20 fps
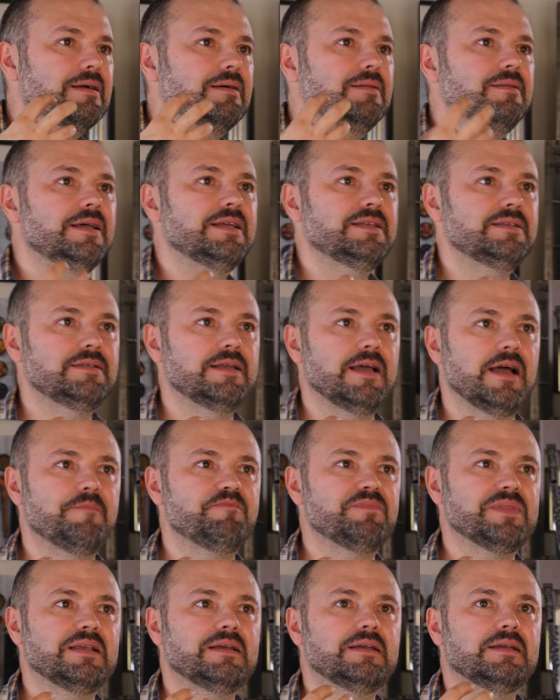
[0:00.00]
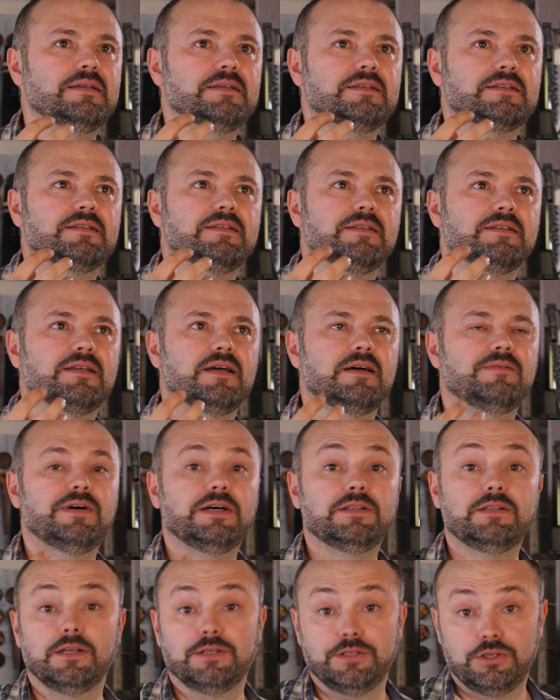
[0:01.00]
классная, а,
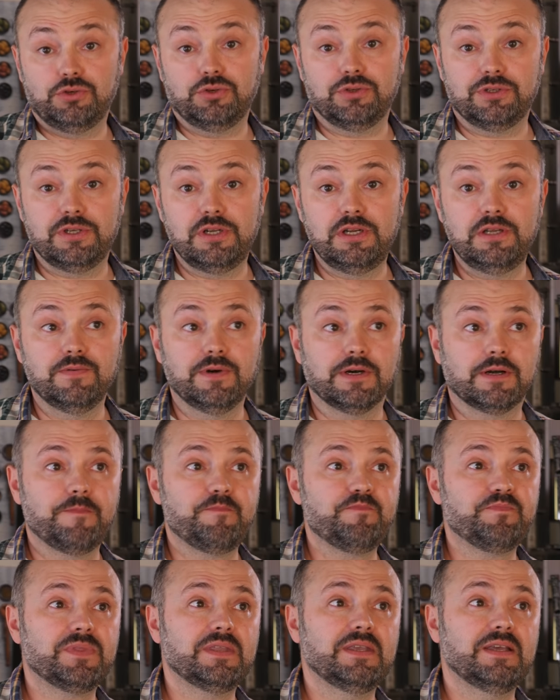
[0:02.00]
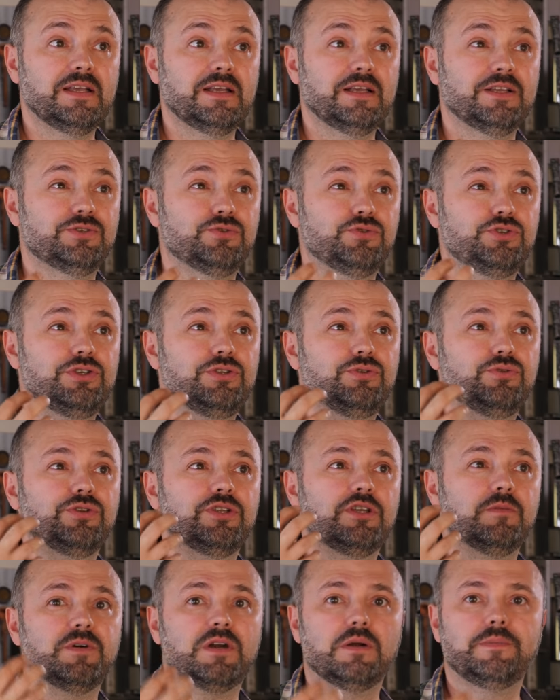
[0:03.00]
сладковатая за счет сливок, а, с очень
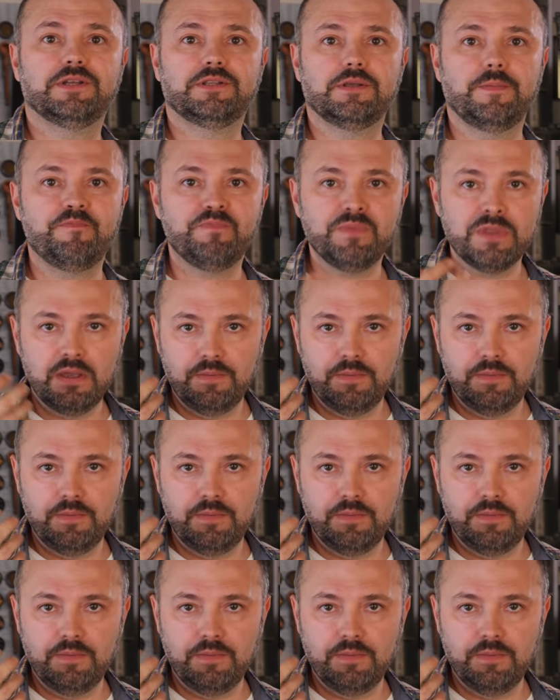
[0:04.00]
тонким ароматом